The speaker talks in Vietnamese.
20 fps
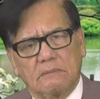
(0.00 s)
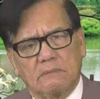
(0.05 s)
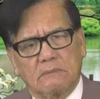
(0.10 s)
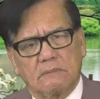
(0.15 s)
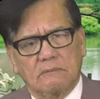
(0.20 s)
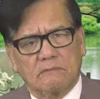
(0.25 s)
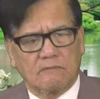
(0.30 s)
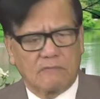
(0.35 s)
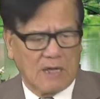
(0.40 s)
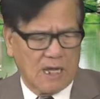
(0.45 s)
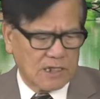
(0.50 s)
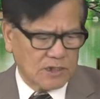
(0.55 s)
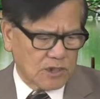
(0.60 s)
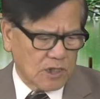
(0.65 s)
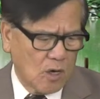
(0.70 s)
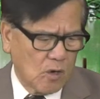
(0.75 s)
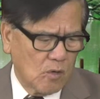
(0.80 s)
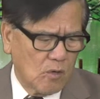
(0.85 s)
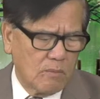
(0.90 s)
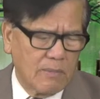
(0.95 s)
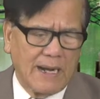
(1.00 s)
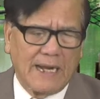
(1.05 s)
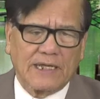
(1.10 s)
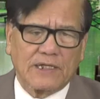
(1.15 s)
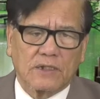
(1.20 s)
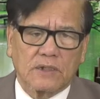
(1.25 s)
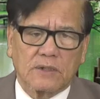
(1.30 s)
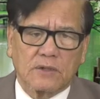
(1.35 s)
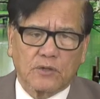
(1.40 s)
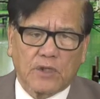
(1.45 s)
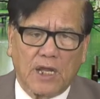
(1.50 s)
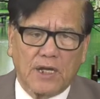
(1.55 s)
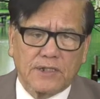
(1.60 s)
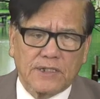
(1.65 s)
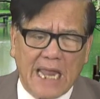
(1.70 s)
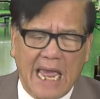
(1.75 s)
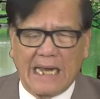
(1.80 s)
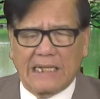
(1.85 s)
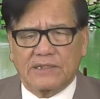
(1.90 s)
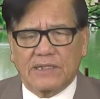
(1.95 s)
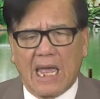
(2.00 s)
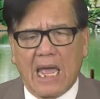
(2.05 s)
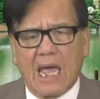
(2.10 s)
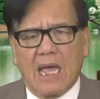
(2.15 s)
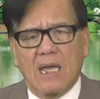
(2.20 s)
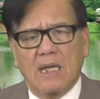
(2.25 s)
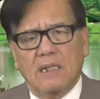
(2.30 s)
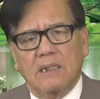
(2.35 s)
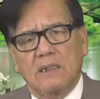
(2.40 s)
và sáu bảy tên đại tá